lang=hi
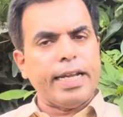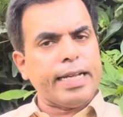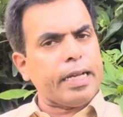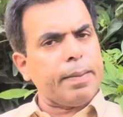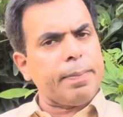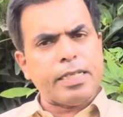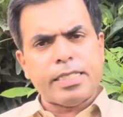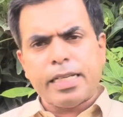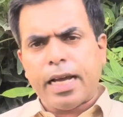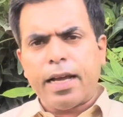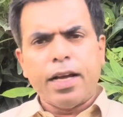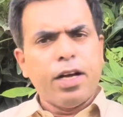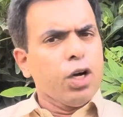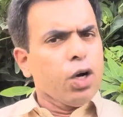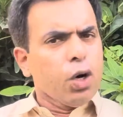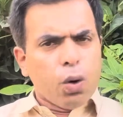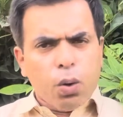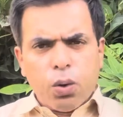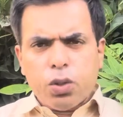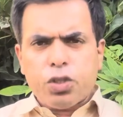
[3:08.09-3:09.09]
लिख के भेजा है
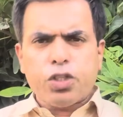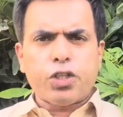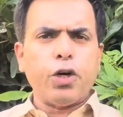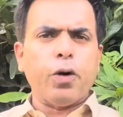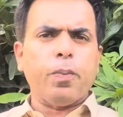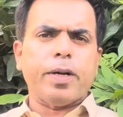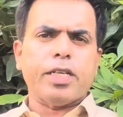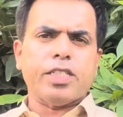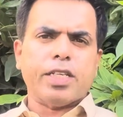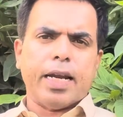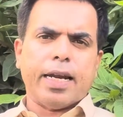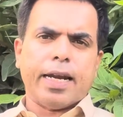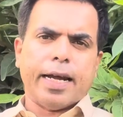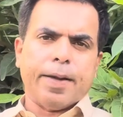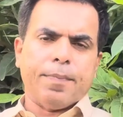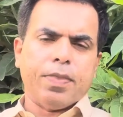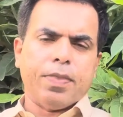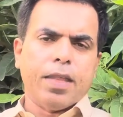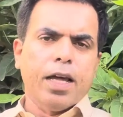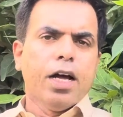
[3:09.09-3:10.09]
उसके ऊपर चल रहा
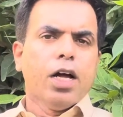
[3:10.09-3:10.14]
है